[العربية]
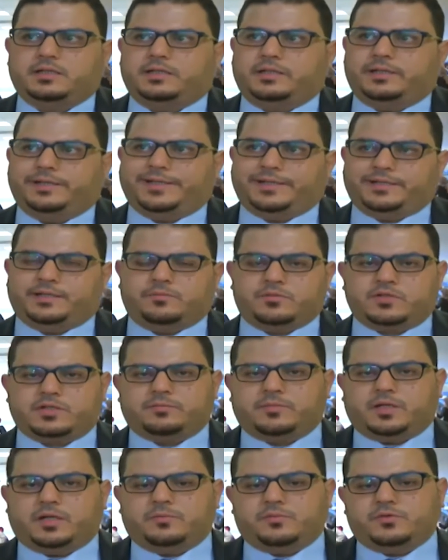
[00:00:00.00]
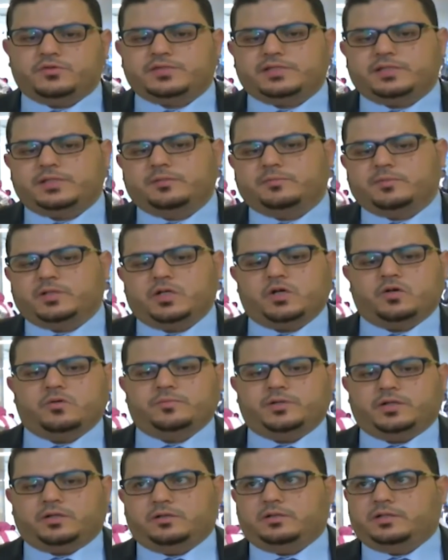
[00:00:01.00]
العياده المجمعه ابو سليم اليوم
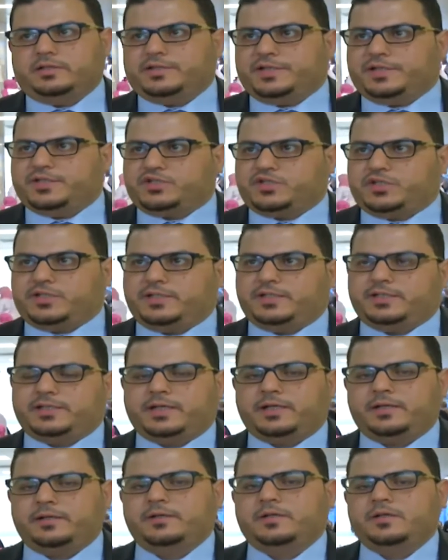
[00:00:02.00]
بحلتها الجديده